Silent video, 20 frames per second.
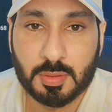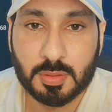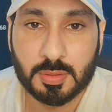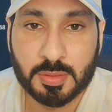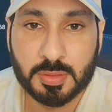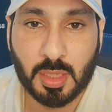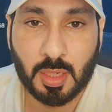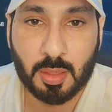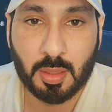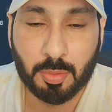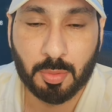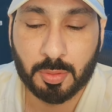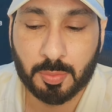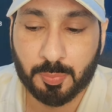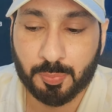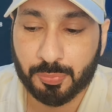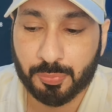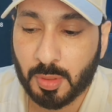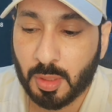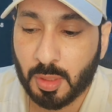السلام عليكم
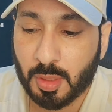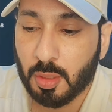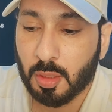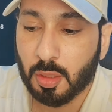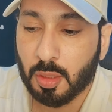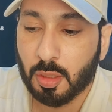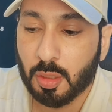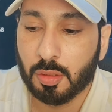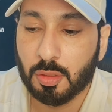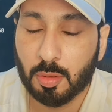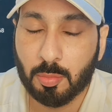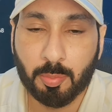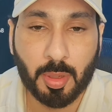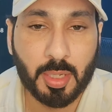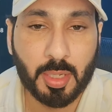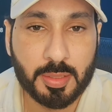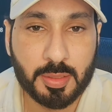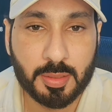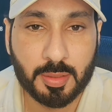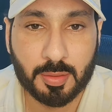اليوم
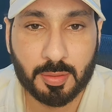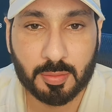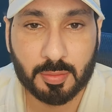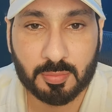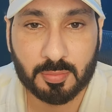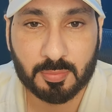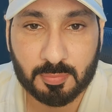بغير